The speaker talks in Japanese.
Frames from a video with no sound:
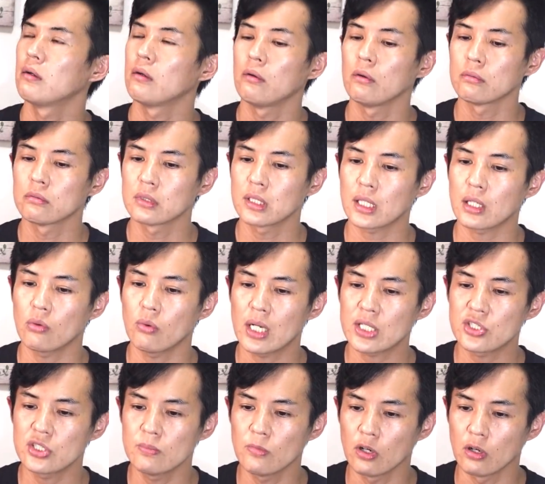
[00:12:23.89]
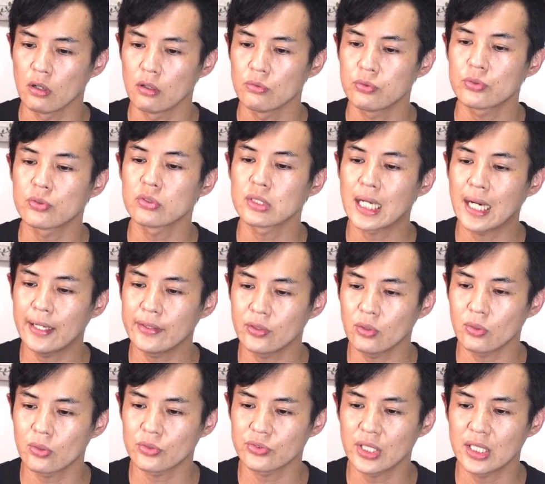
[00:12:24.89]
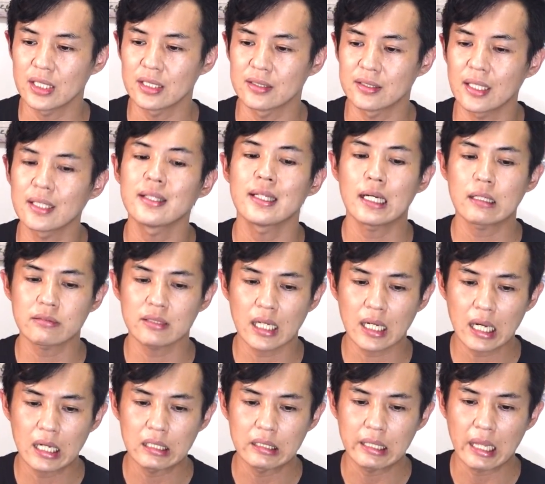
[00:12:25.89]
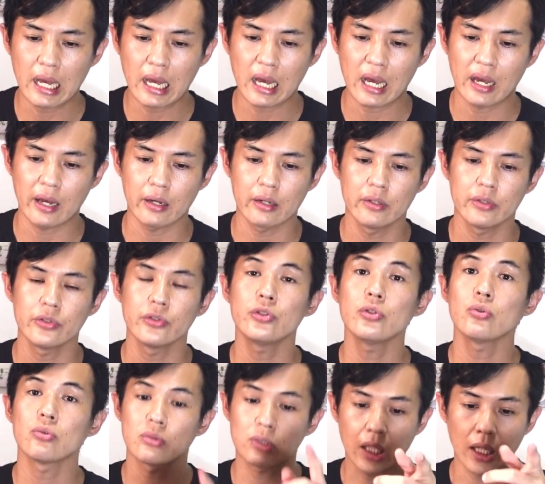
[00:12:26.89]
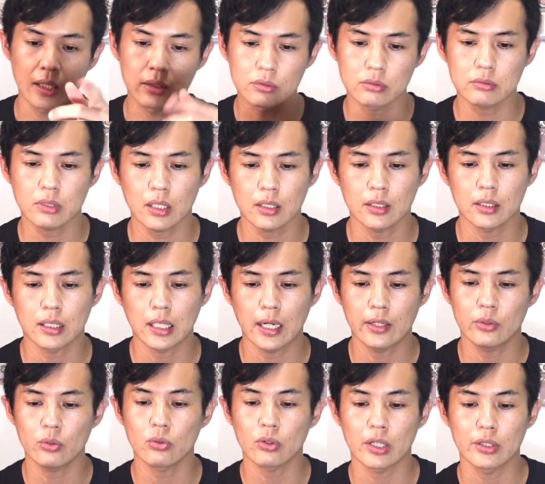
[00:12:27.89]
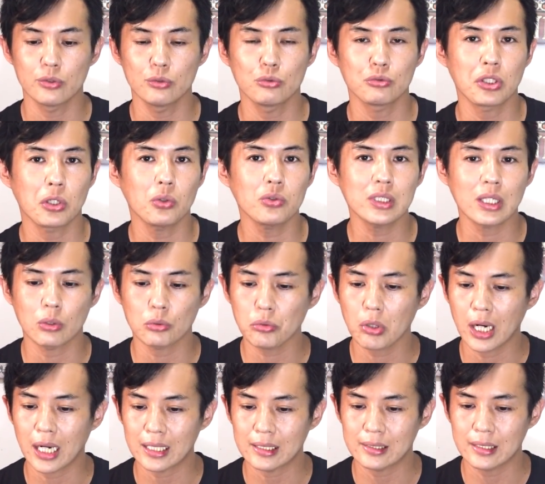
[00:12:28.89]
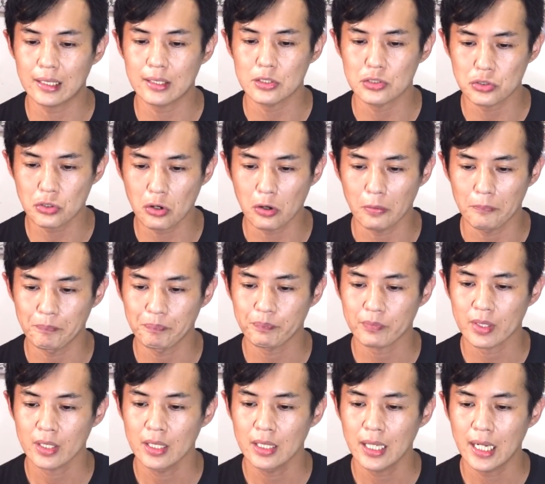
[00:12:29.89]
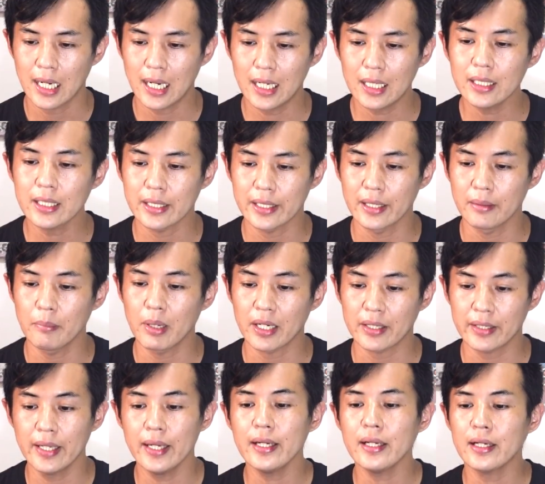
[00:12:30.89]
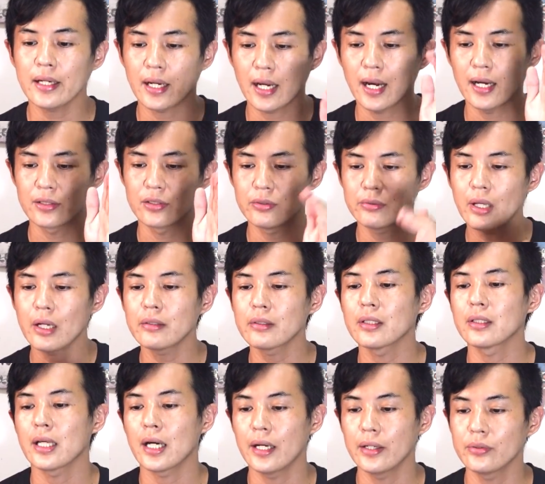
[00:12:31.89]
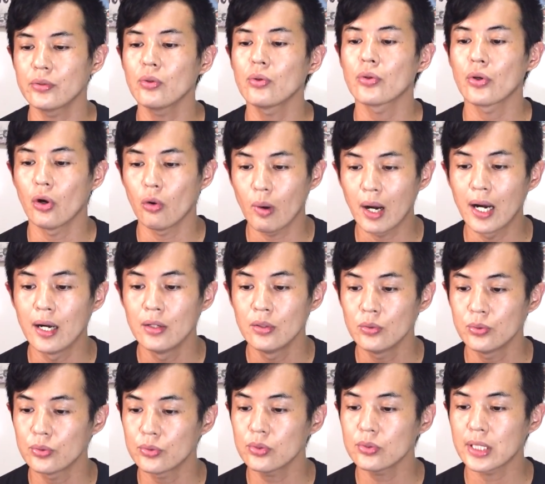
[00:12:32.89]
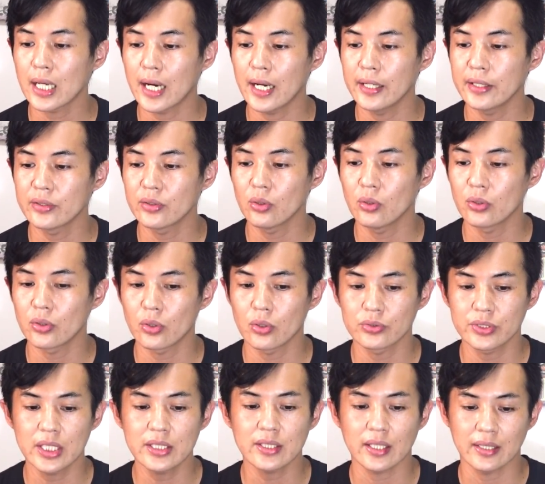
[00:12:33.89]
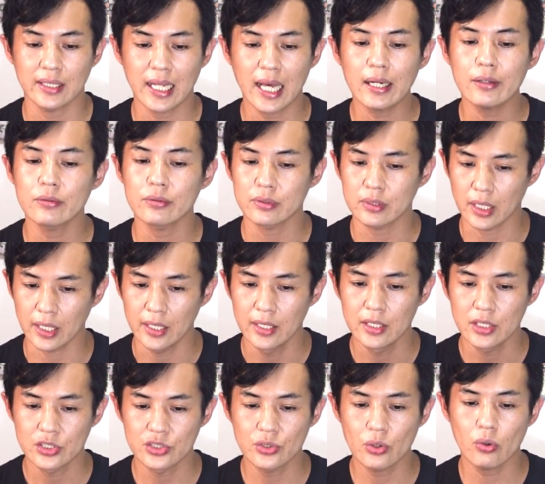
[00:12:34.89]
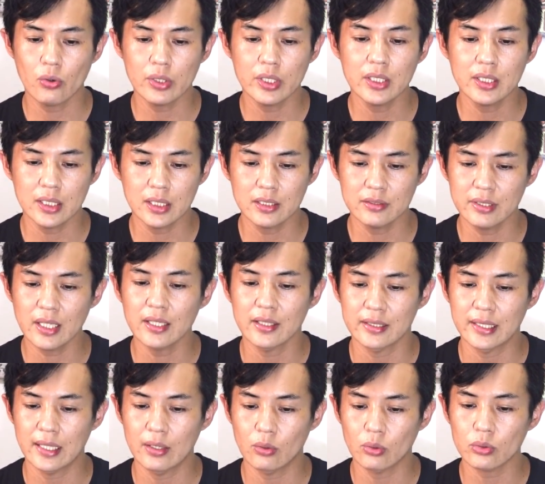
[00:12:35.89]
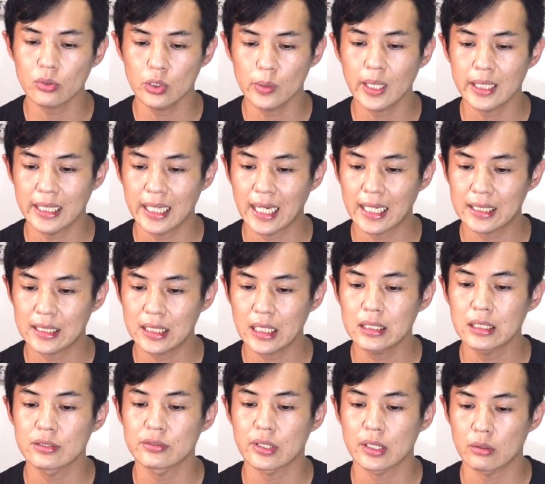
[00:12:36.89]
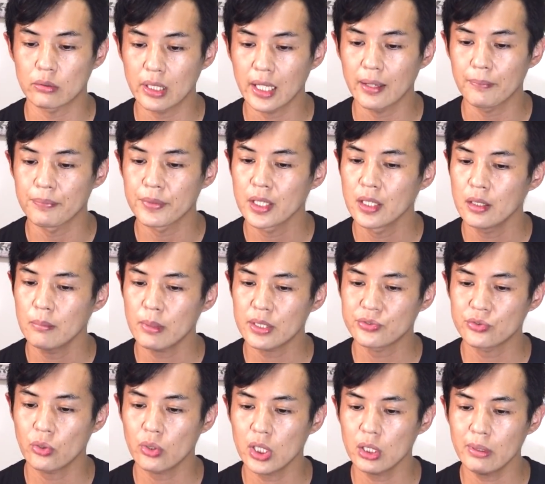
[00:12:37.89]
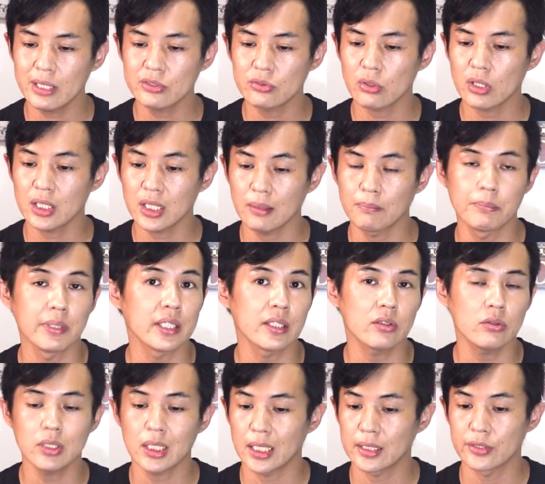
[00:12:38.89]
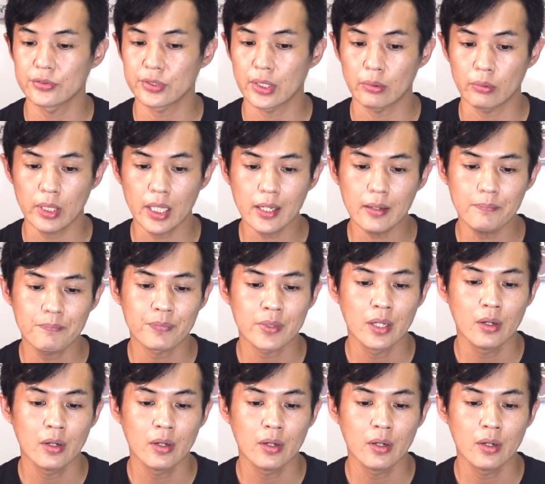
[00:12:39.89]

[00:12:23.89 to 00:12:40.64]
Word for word: ほんだらわしも副大統領選に出てやるさかいにな。言うて、ドゥテルテ大統領が言うておったことがあったでしょう。あれでね、まあ、結果、ドゥテルテ大統領は副大統領選じゃなくて、上院議員選に出ることにはなったんですけどね。まあ、それはそれでびっくりなんですけどね。